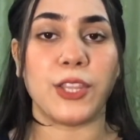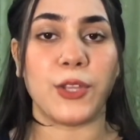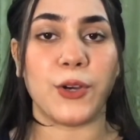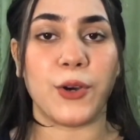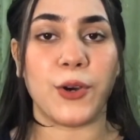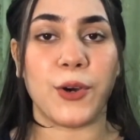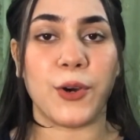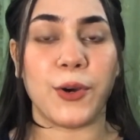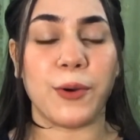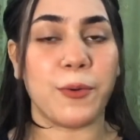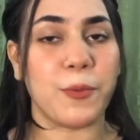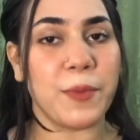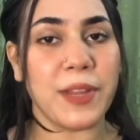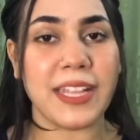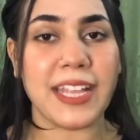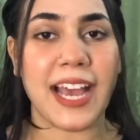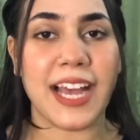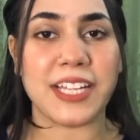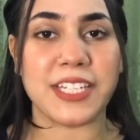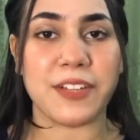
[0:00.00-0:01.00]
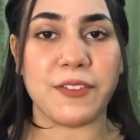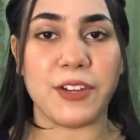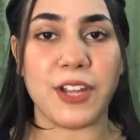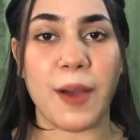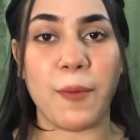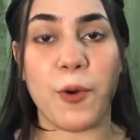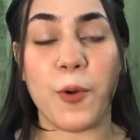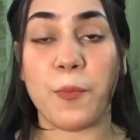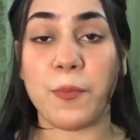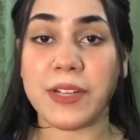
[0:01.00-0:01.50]
तो उम्मीद है आज की
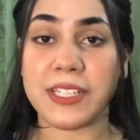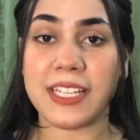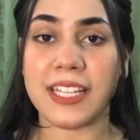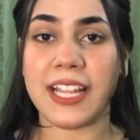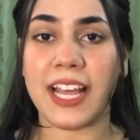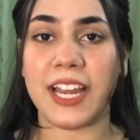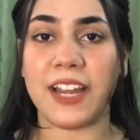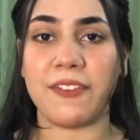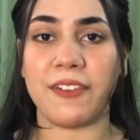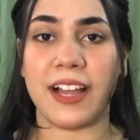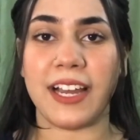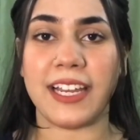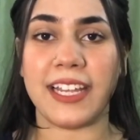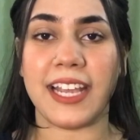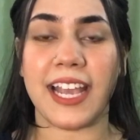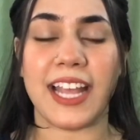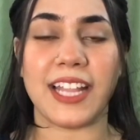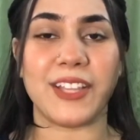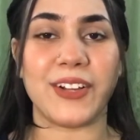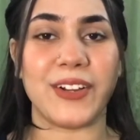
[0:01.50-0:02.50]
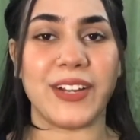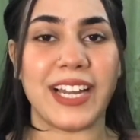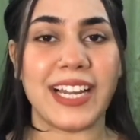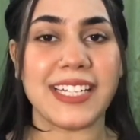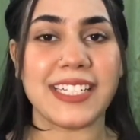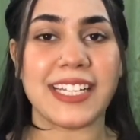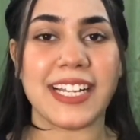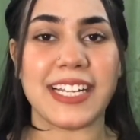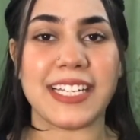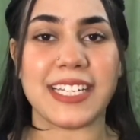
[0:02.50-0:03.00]
वीडियो आपको पसंद आने वाली है तो
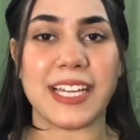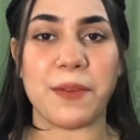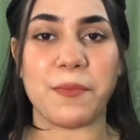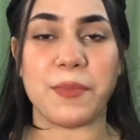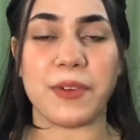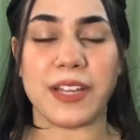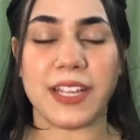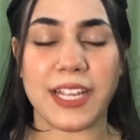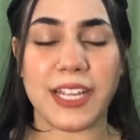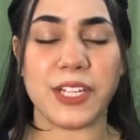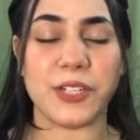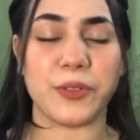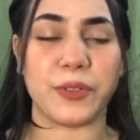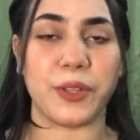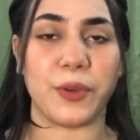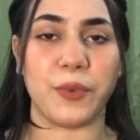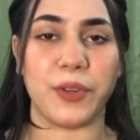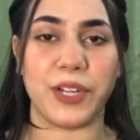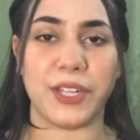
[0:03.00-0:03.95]
लेट्स के जंप इनटू द